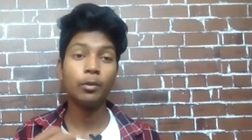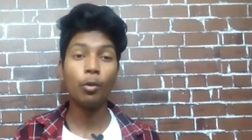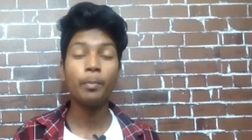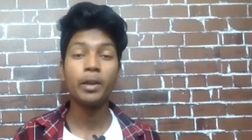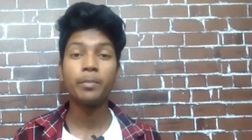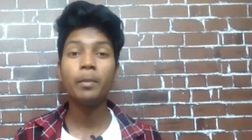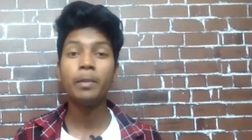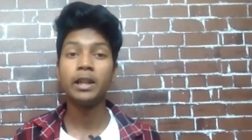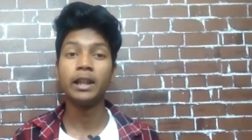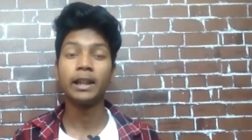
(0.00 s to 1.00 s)
होम पेज पर
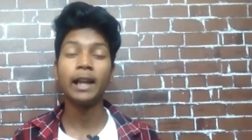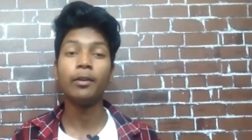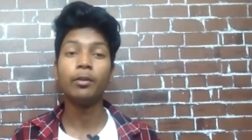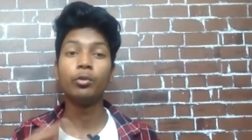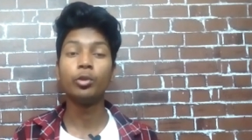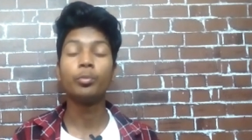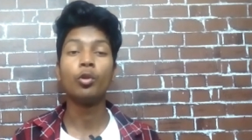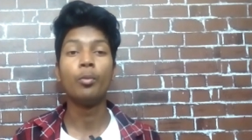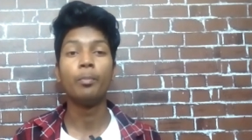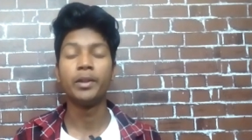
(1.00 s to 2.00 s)
भेज देगा यूट्यूब
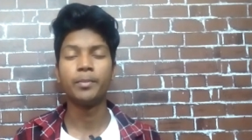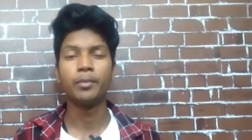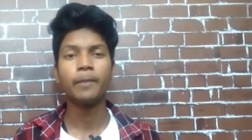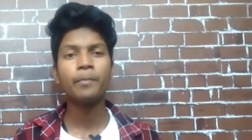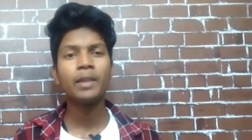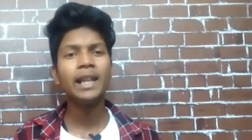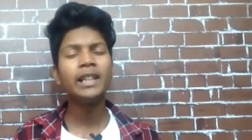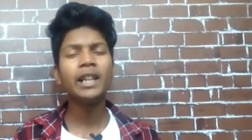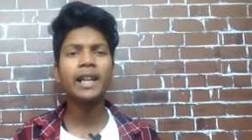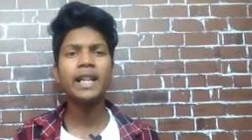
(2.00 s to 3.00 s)
के होम पेज पर
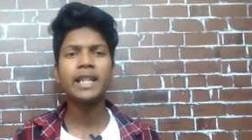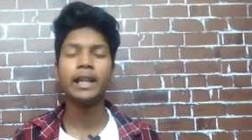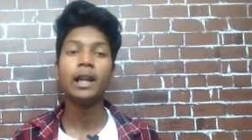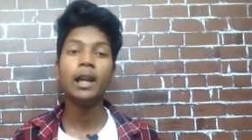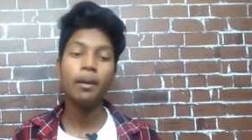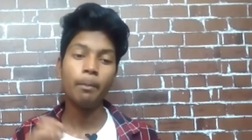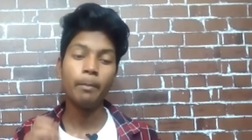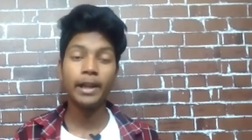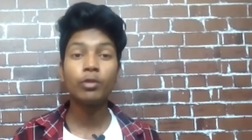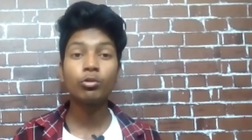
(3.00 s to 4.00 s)
यानी यह कैसे
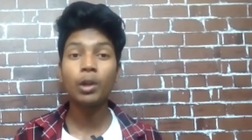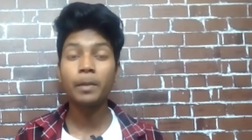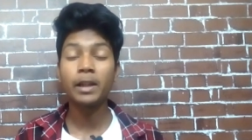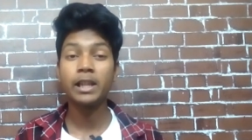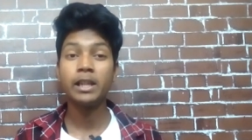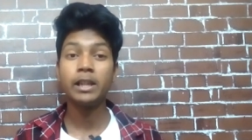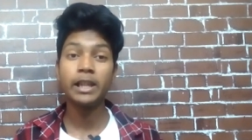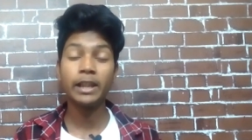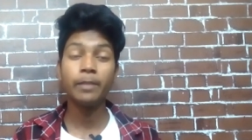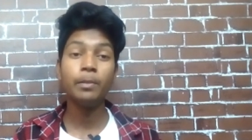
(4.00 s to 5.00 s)
मैंने तो आपके
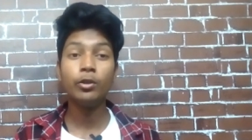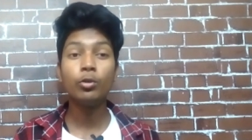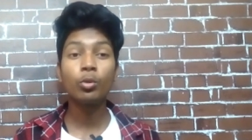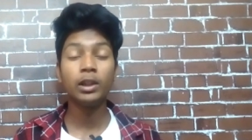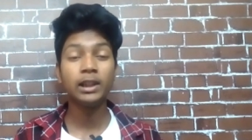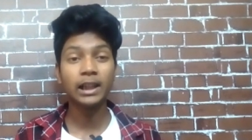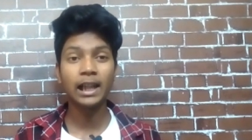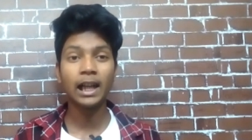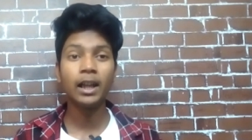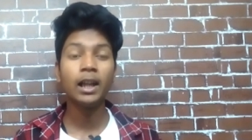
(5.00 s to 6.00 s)
सिर्फ वीडियो को ही
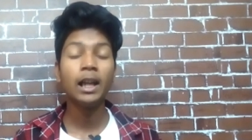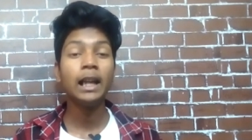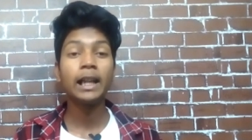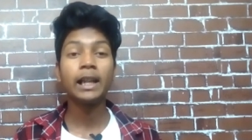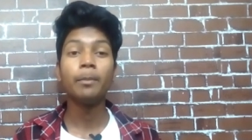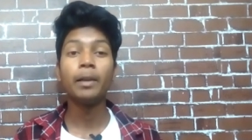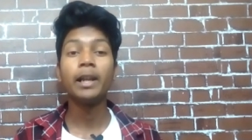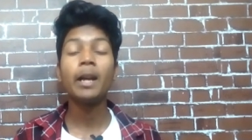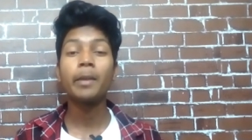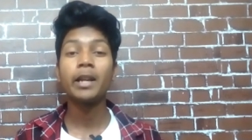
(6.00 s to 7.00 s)
देखा है लेकिन
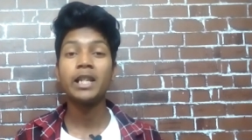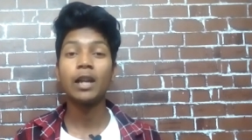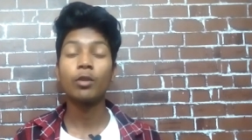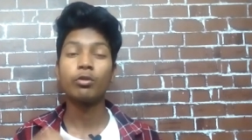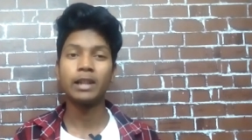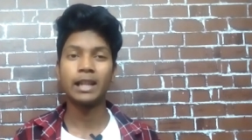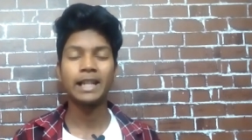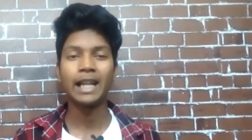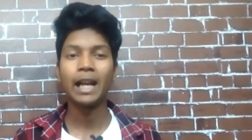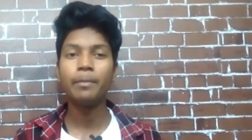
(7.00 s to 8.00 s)
मैंने आपके चैनल को
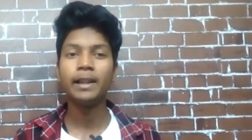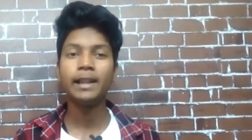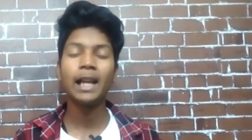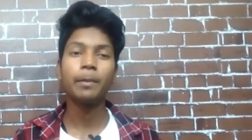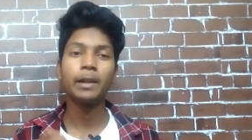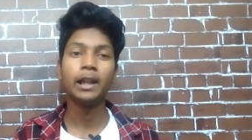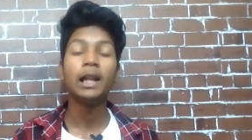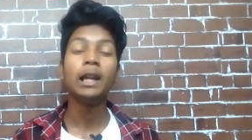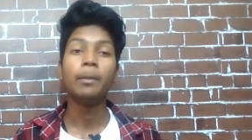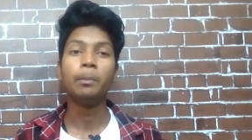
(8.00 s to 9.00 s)
सब्सक्राइब नहीं किया आपके
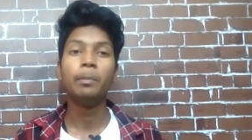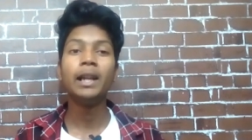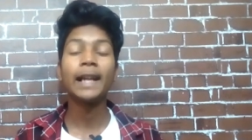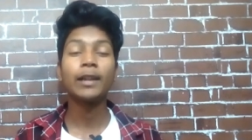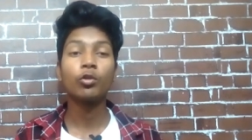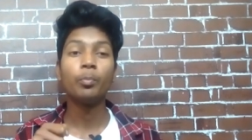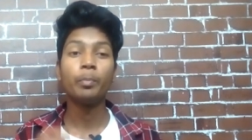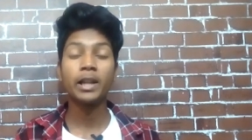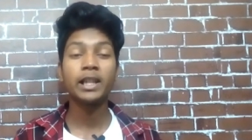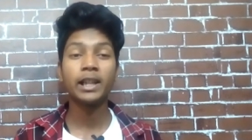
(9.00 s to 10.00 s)
बेल आइकन को
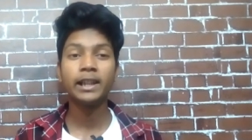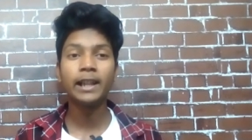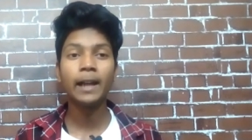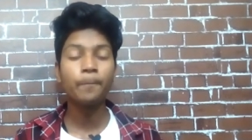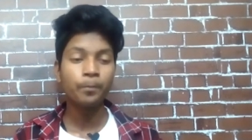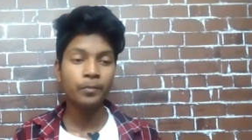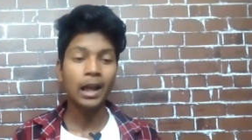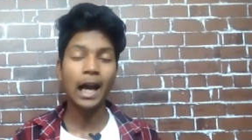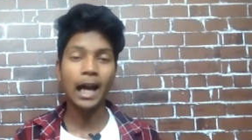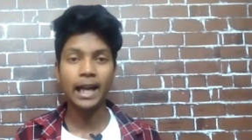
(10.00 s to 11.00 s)
प्रेस नहीं किया हाँ